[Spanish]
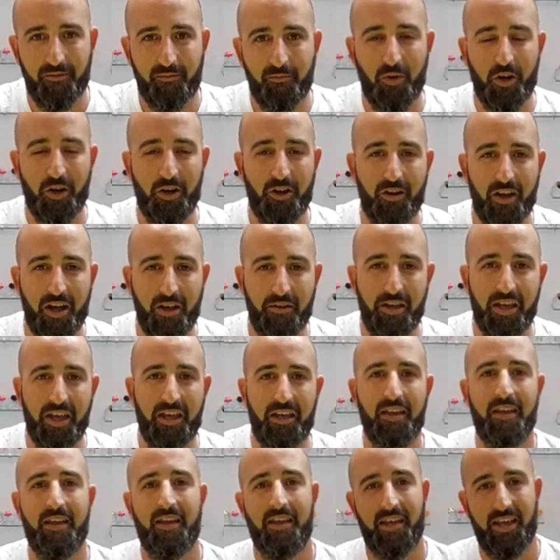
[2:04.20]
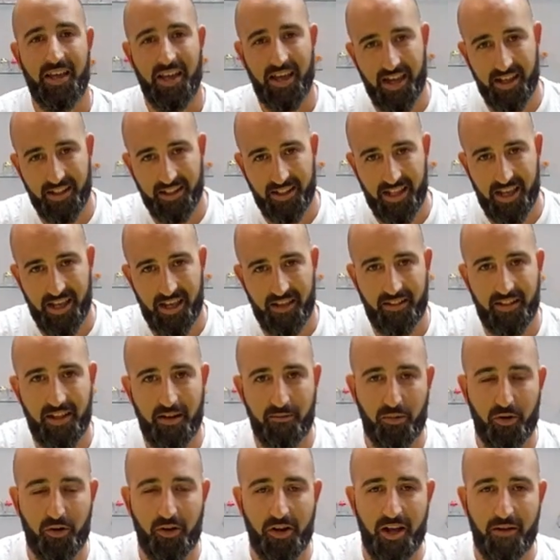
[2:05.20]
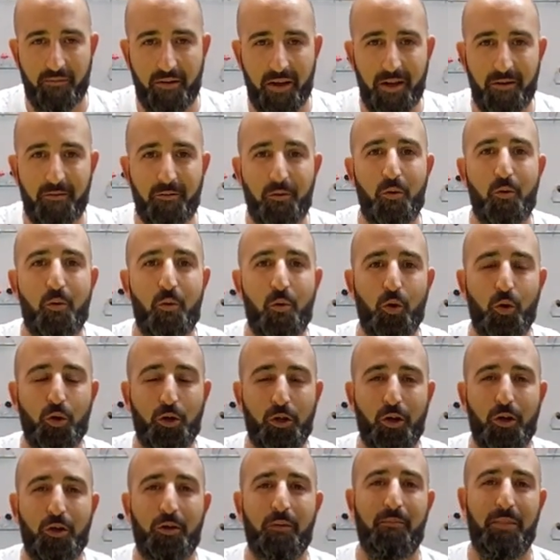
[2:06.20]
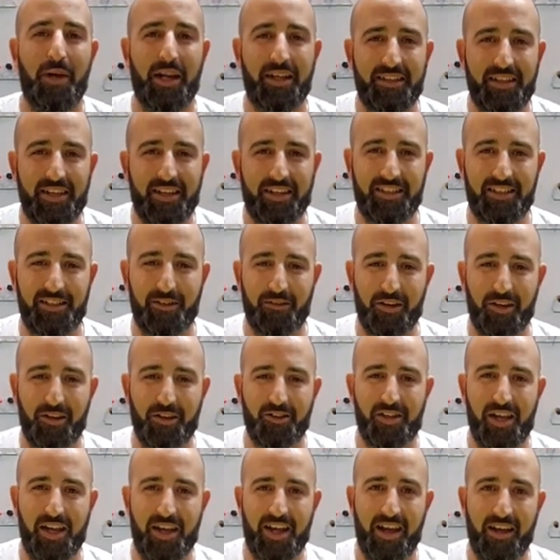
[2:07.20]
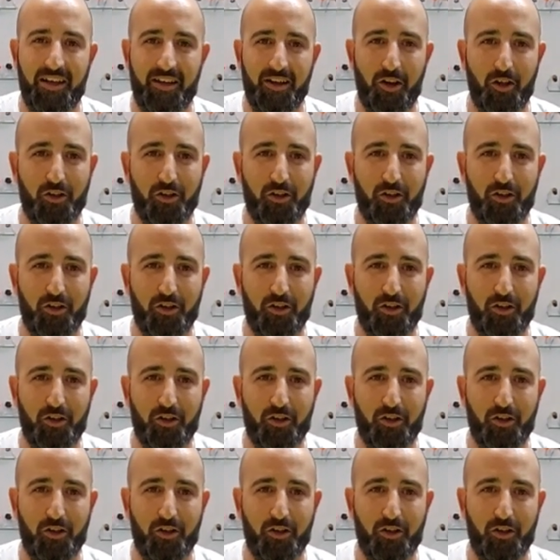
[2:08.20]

Bueno, Gaby y gente del programa, un gusto y un placer recibirlos acá.